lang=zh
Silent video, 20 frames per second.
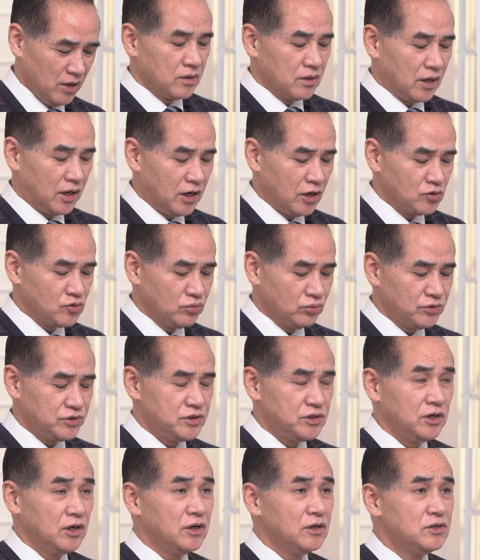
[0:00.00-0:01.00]
橄榄树
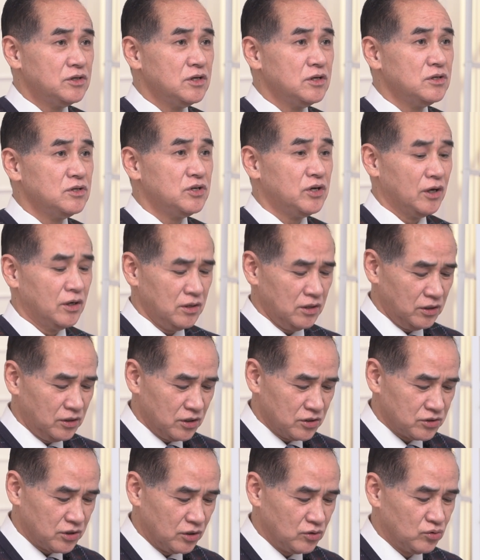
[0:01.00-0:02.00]
竭尽全力的
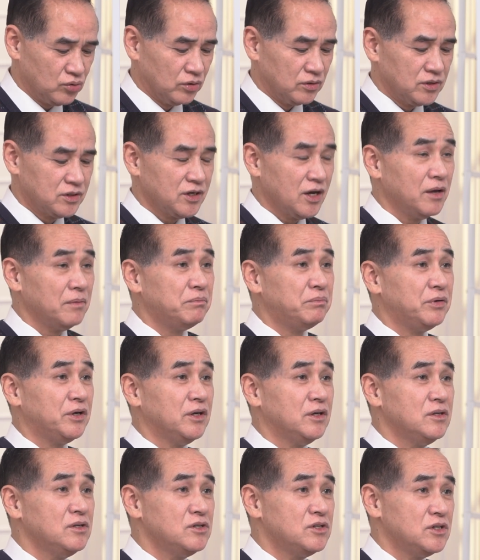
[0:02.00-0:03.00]
生存在
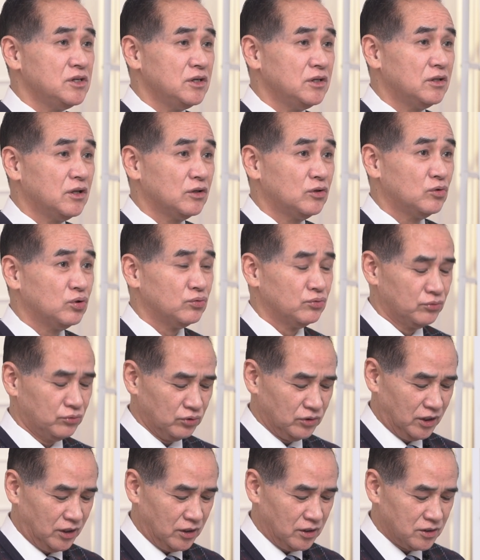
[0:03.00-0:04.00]
贫瘠的土
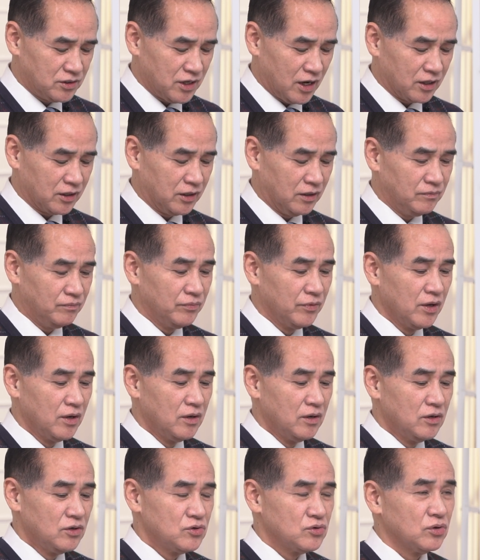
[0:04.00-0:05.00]
地里扎根，
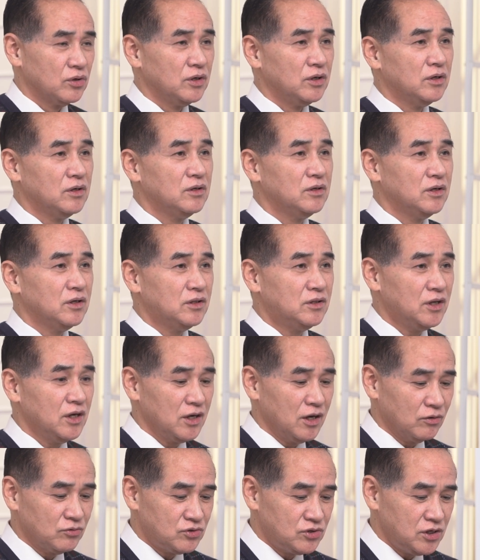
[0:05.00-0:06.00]
所以一定
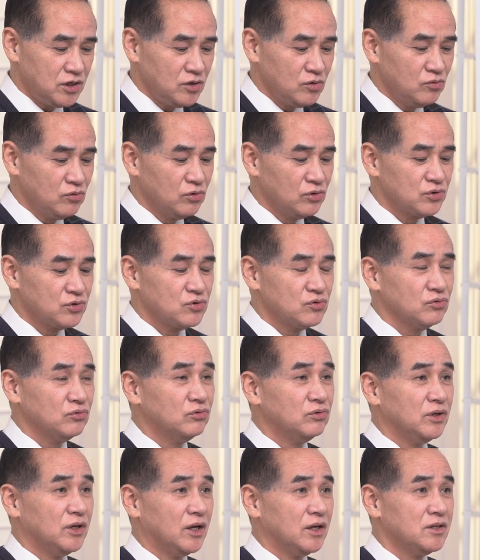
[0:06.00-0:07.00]
要经过十
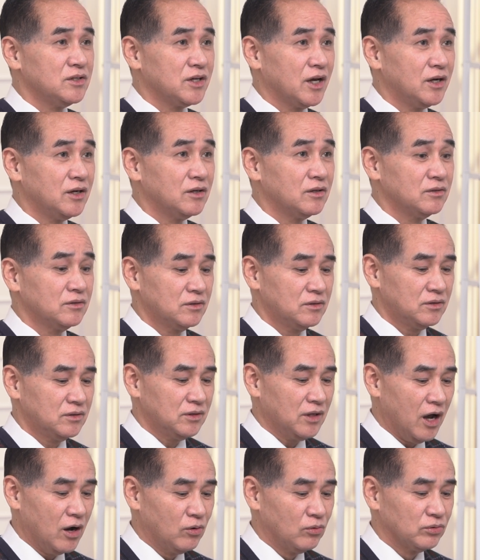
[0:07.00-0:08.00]
五年才能
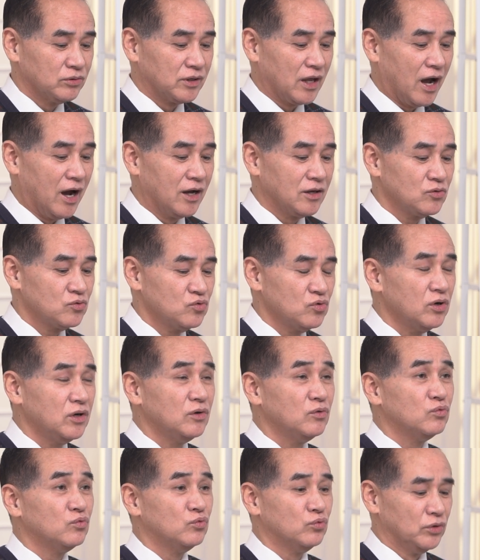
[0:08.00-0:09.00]
到达
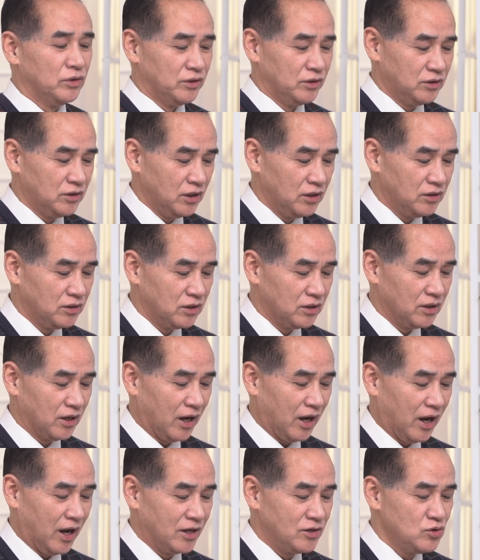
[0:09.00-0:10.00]
最稳定的
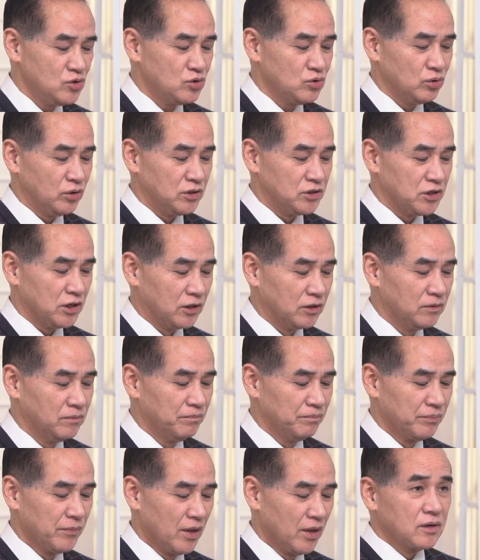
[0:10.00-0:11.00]
含水层。
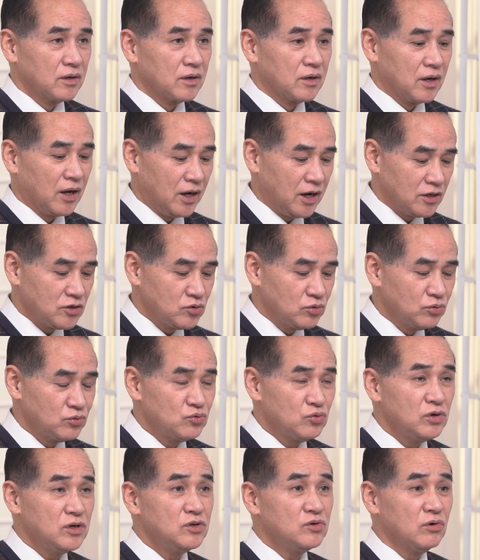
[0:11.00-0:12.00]
橄榄树
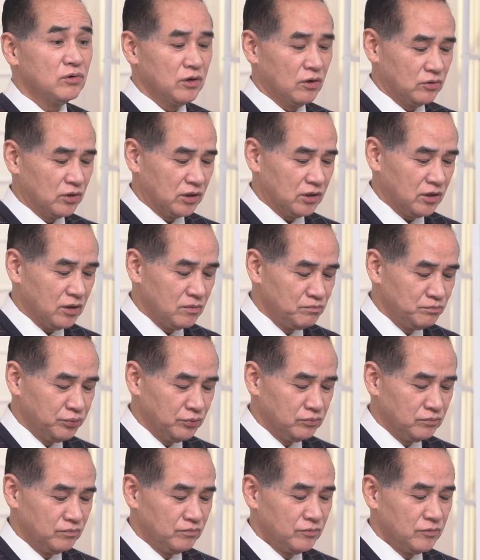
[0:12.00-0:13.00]
最重要的根
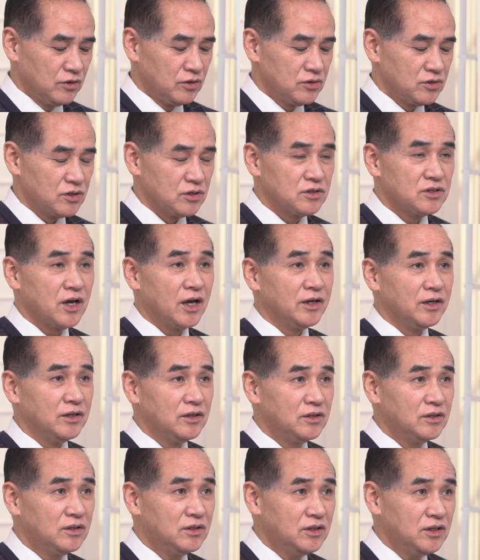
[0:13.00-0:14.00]
部。是在于
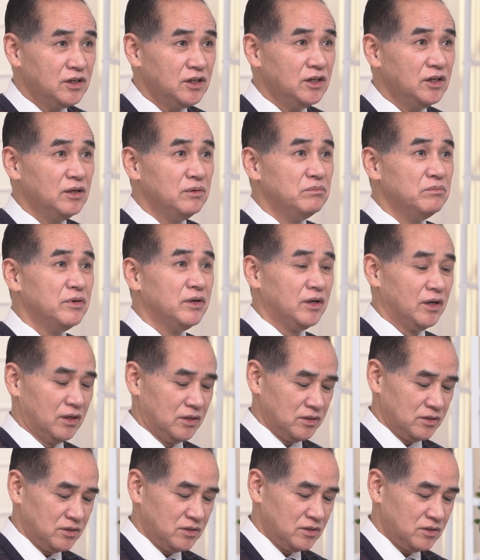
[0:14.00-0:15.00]
地
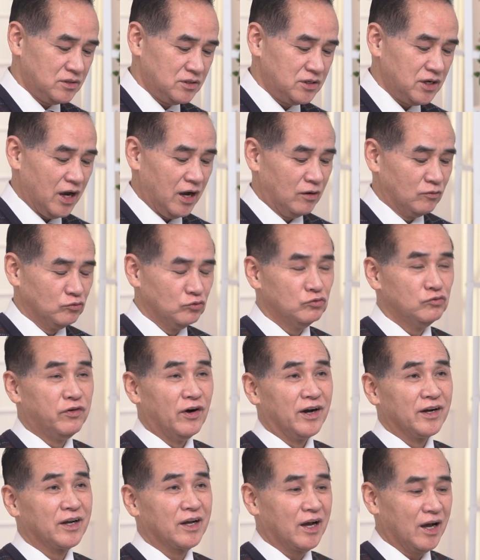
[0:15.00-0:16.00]
面下无
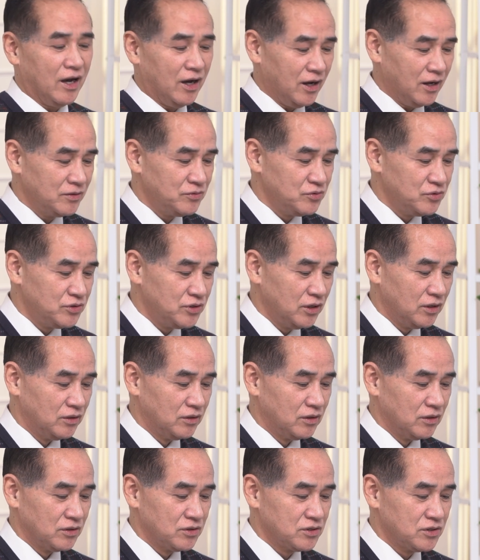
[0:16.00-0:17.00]
法看见
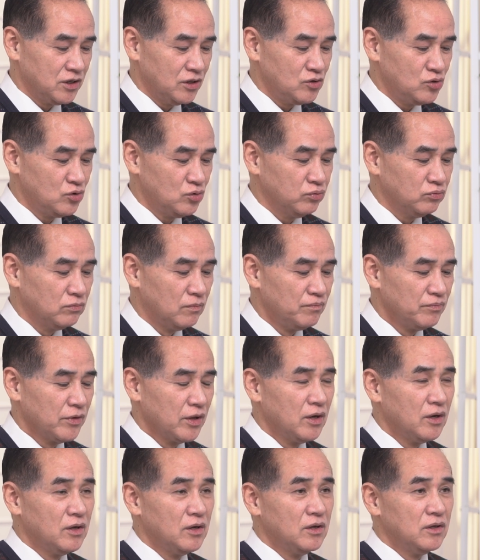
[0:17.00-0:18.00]
的深处，
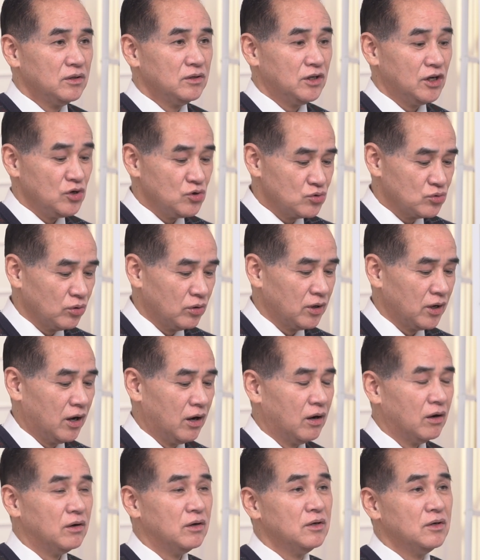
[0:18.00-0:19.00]
听说了
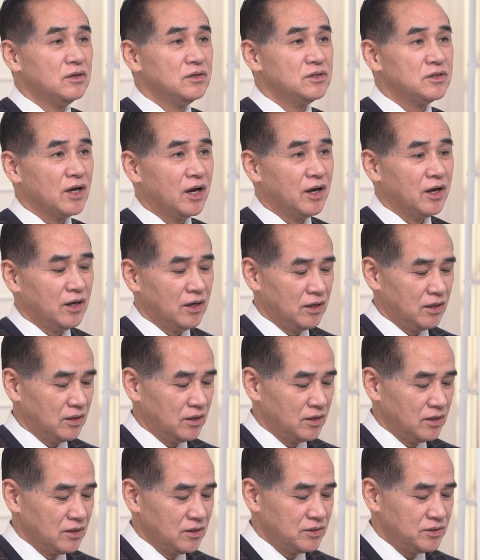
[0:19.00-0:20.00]
哈，在
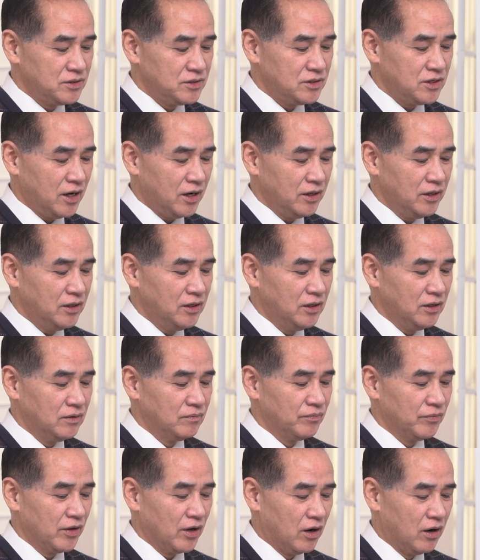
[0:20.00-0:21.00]
加利利
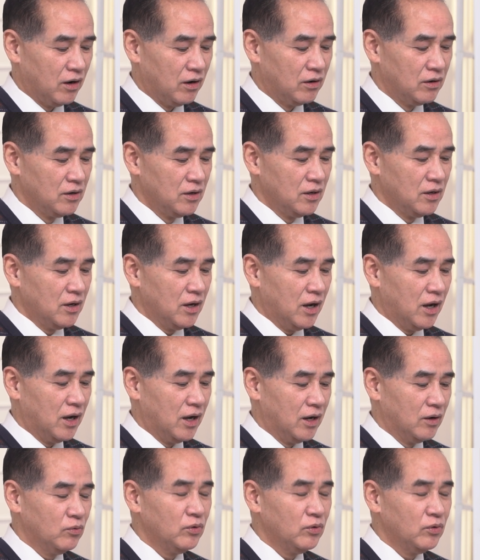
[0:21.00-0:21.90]
哈，呃，